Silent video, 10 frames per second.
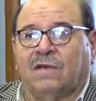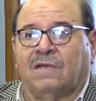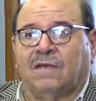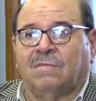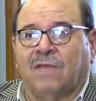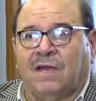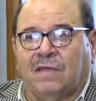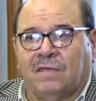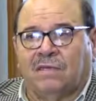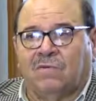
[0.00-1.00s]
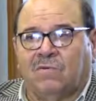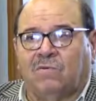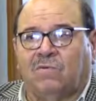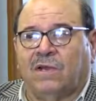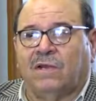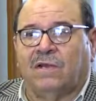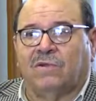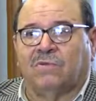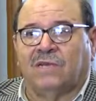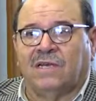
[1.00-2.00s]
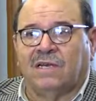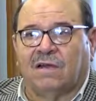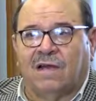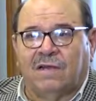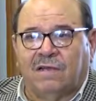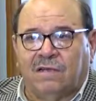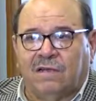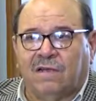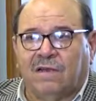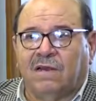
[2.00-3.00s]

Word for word: نحترم حياته وأن لا نضيق عليه